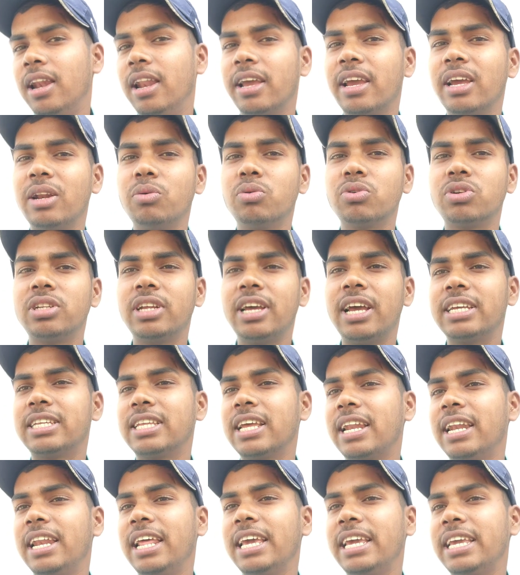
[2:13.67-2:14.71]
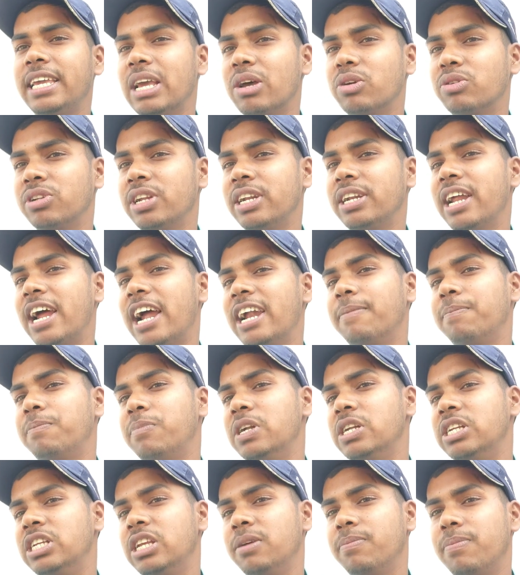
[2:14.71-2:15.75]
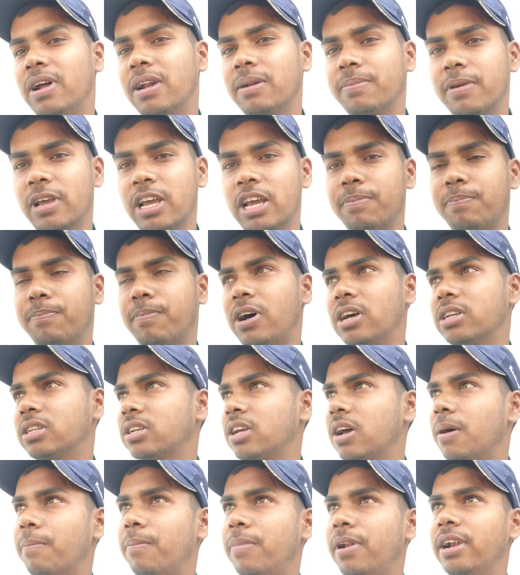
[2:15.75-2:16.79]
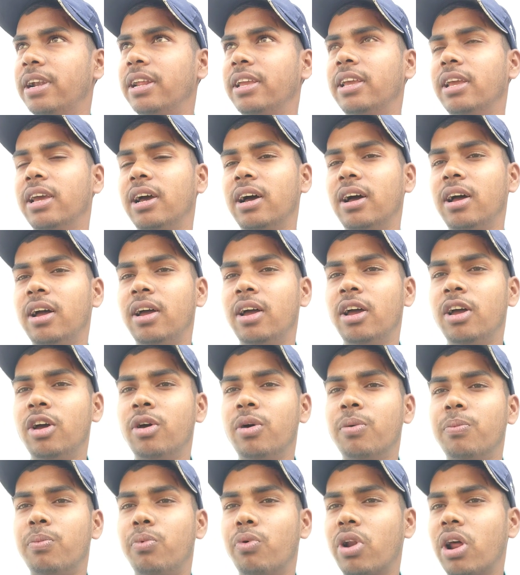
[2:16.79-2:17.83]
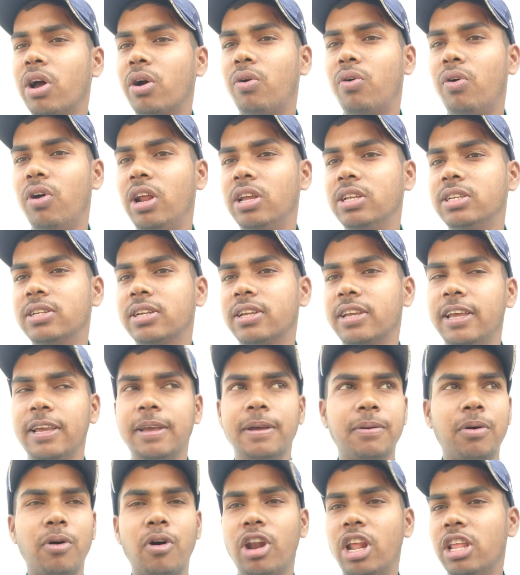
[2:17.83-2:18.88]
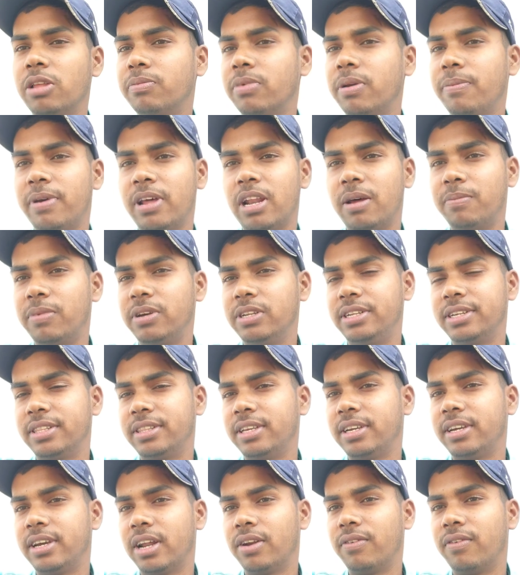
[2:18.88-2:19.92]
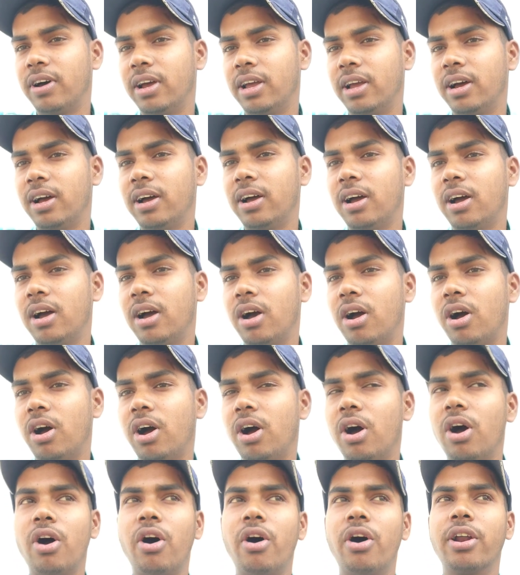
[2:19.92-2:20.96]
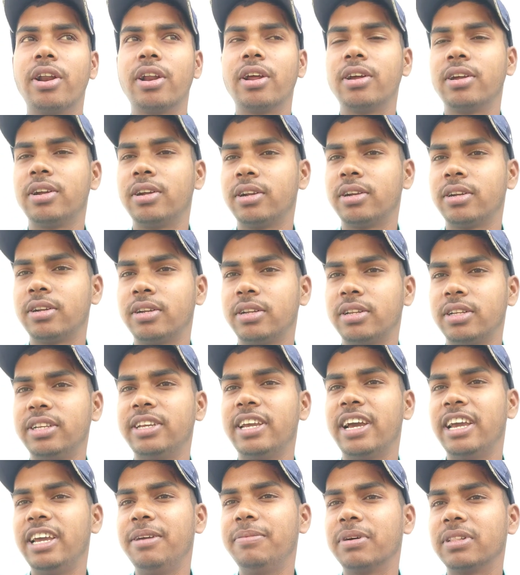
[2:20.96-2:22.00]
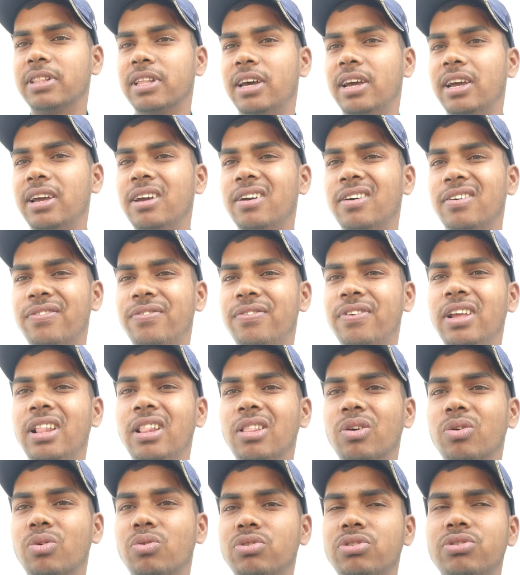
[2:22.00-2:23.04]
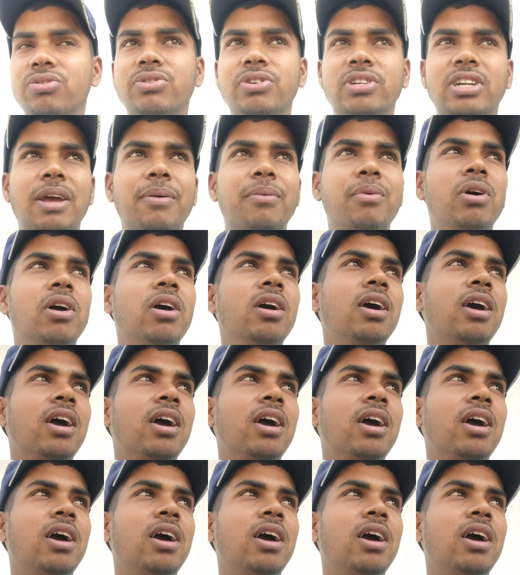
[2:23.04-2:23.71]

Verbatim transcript: लेकिन उसने ऐसा नहीं किया उसने डायरेक्ट प्रिंसिपल के पास कंप्लेन किया पूरा कॉलेज के कॉलेज में मेरा बेज्जती करवाया और क्या ही बताएं फील तो कुछ उस टाइम